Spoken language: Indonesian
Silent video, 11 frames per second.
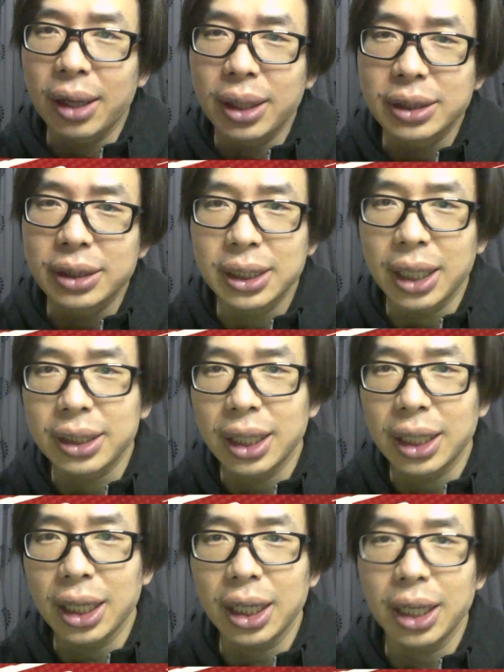dari segi line
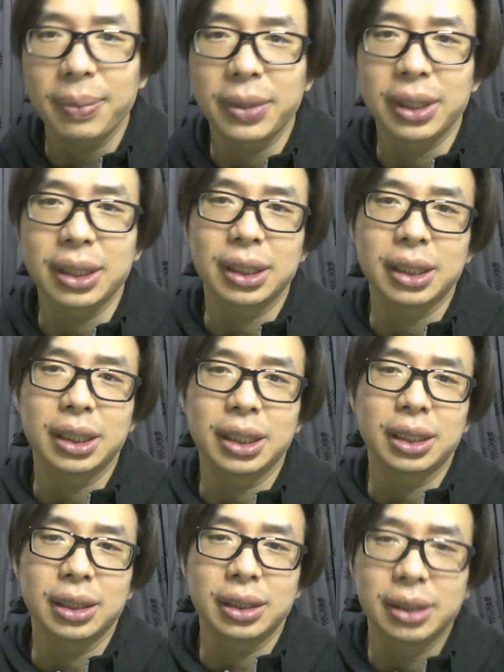up
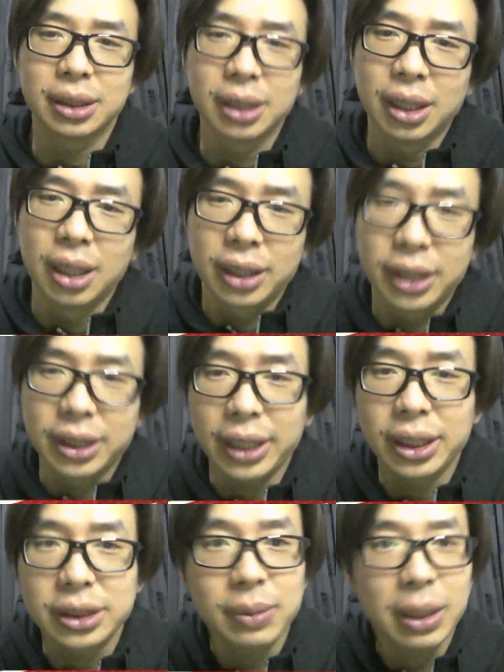uh, Dean
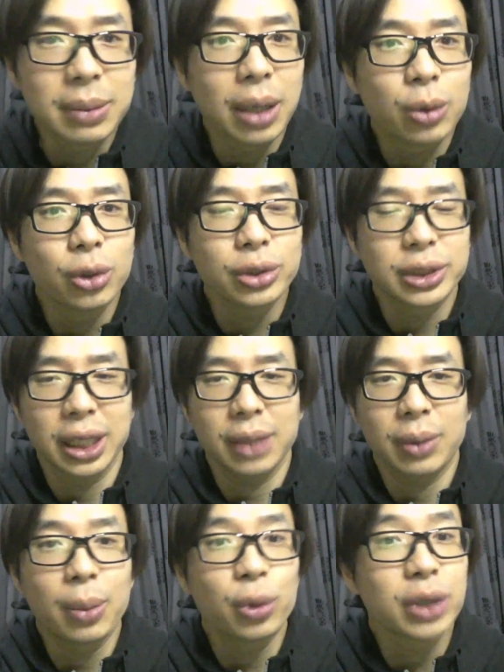Henderson main bagus ya,
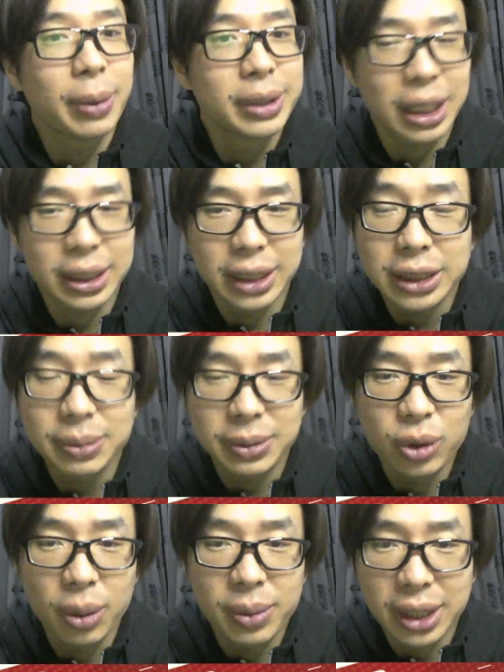walaupun nggak banyak kerjaan seperti
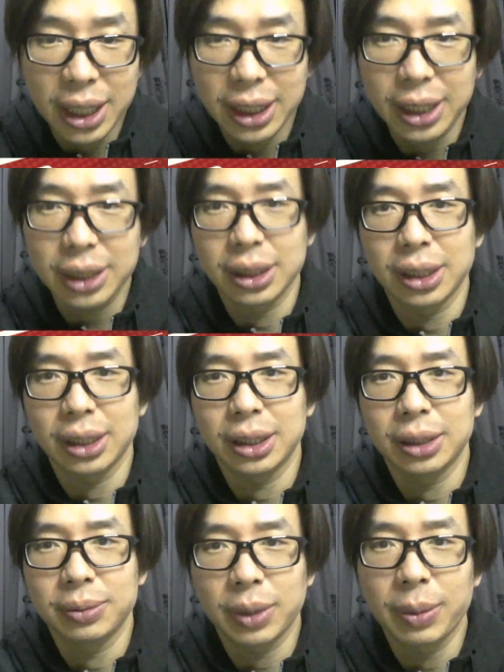gue bilang ya,
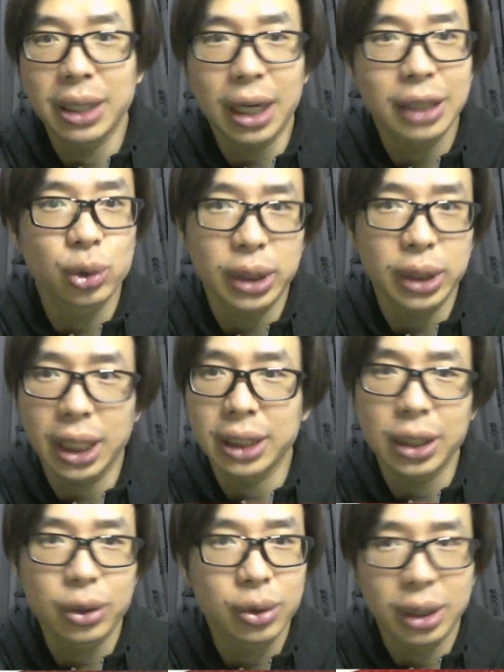um, kebanyakan
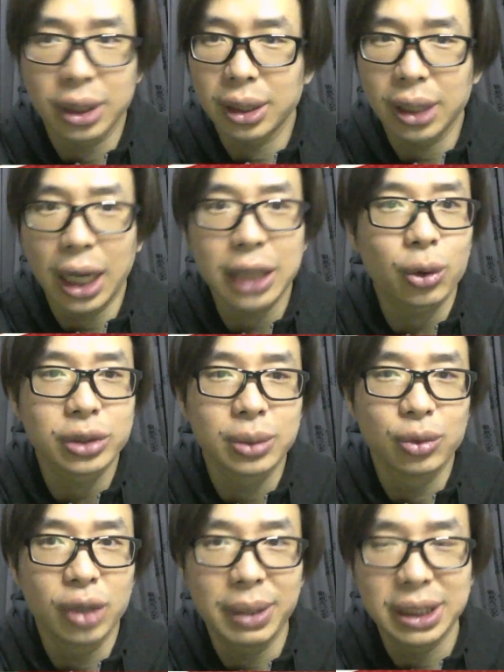syutingannya itu uh, katro
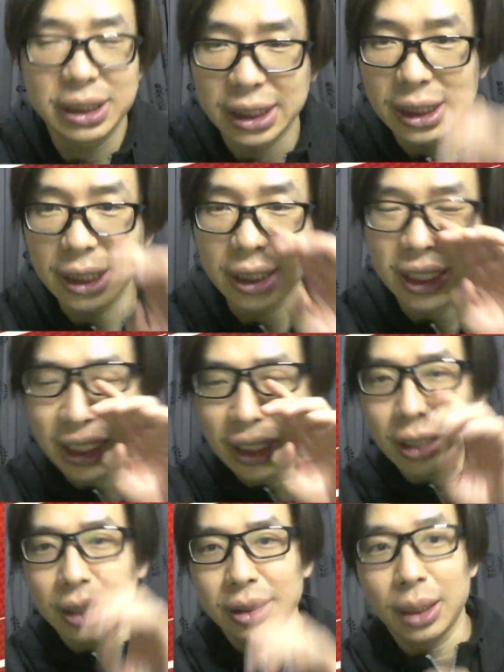semua Manchester City
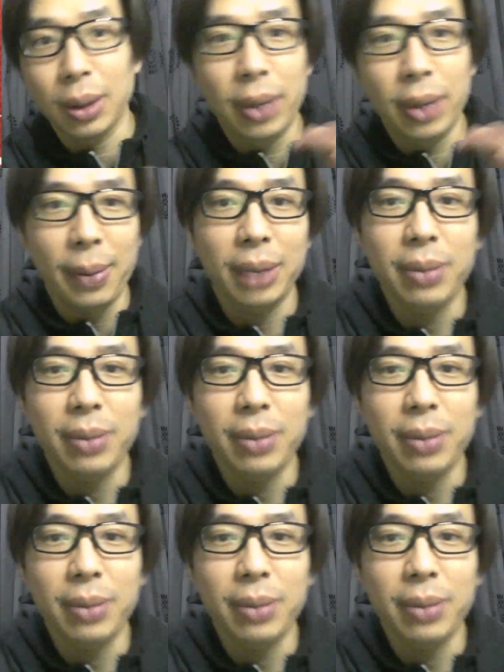dan beberapa